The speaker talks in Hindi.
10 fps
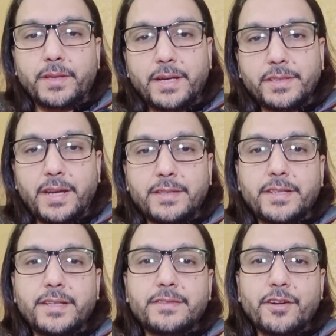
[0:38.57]
कि अचानक
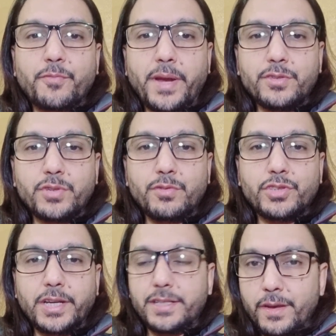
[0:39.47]
से किस तरफ प्राइस जो है वो
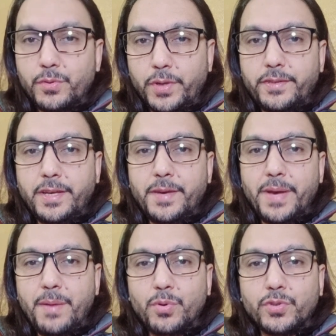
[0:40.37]
चली जाए तो इसलिए मैं
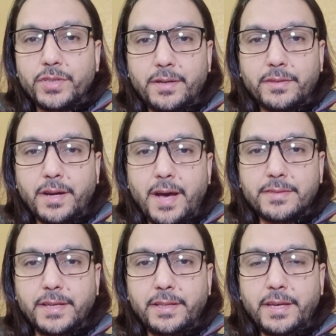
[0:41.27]
आप लोगों से यही
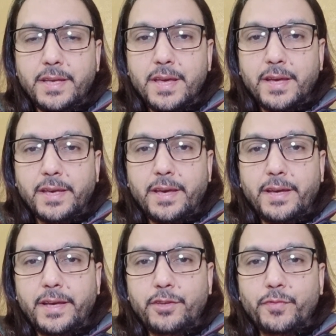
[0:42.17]
दरखास्त की थी कि
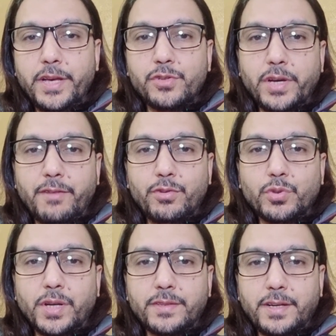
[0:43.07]
इस वीक जो है वो
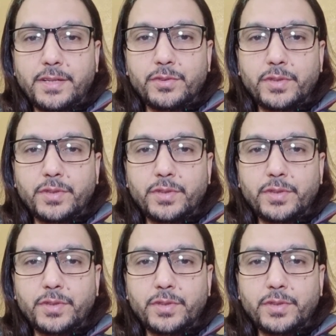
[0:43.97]
थोड़ा सा